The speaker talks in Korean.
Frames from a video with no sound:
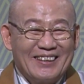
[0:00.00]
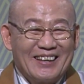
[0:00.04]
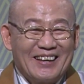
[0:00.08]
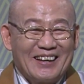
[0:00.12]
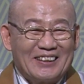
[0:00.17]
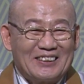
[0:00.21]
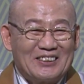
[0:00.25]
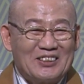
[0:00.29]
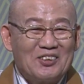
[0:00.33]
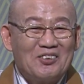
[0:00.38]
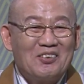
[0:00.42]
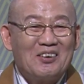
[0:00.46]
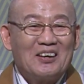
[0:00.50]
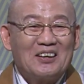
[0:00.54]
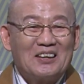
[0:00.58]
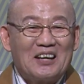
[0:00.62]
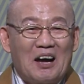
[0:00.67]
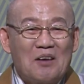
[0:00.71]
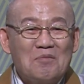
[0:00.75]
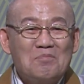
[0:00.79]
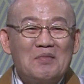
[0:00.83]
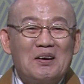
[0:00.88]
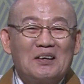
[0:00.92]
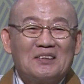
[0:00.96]
내가 정화가
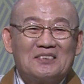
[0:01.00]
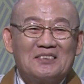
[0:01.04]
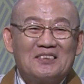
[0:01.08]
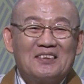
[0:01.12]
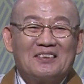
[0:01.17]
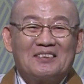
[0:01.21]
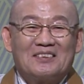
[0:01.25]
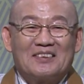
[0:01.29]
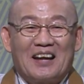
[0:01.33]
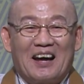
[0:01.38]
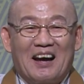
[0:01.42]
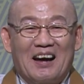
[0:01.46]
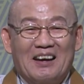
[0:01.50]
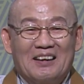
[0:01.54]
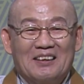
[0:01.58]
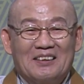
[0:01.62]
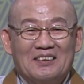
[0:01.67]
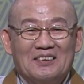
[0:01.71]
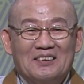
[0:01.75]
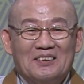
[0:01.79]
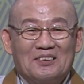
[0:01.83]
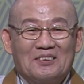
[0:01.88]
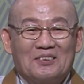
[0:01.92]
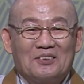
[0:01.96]
남만 쓸었다.
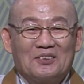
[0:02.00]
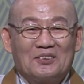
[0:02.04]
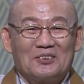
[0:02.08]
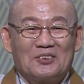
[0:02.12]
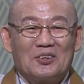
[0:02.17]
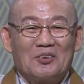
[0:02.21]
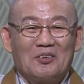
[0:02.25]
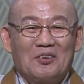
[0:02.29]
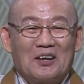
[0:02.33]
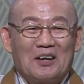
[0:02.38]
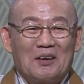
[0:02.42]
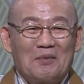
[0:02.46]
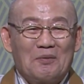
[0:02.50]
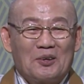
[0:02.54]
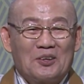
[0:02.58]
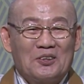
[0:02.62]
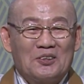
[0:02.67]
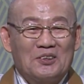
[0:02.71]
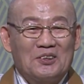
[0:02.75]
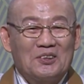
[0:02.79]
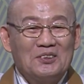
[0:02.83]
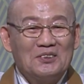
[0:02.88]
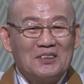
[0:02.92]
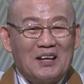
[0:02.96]
그 정화가 남에
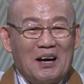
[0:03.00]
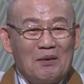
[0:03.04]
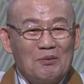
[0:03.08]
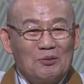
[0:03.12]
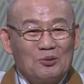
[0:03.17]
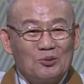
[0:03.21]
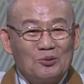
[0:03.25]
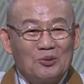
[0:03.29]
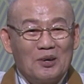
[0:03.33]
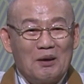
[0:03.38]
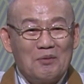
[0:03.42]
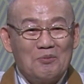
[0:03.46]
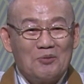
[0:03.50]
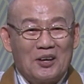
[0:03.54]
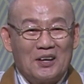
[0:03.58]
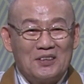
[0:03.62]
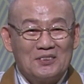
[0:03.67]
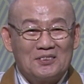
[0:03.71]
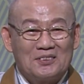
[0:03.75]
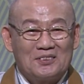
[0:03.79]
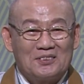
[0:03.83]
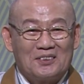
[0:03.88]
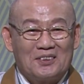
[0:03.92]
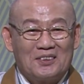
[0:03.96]
큰 나무 두 나무가
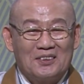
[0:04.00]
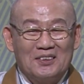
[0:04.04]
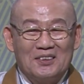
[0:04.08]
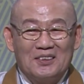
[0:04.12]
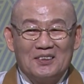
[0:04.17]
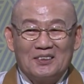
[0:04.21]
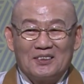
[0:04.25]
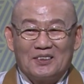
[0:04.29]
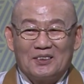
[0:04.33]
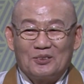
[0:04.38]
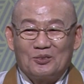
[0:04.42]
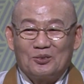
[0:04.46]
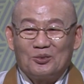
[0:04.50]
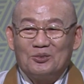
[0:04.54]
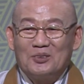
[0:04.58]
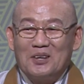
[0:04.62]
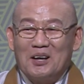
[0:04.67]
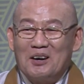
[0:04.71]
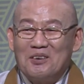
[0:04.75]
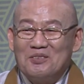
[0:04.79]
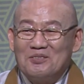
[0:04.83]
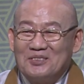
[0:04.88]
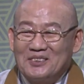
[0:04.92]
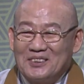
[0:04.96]
있어서 그두
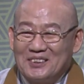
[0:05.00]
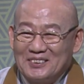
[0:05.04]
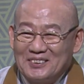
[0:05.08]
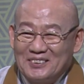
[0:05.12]
나무를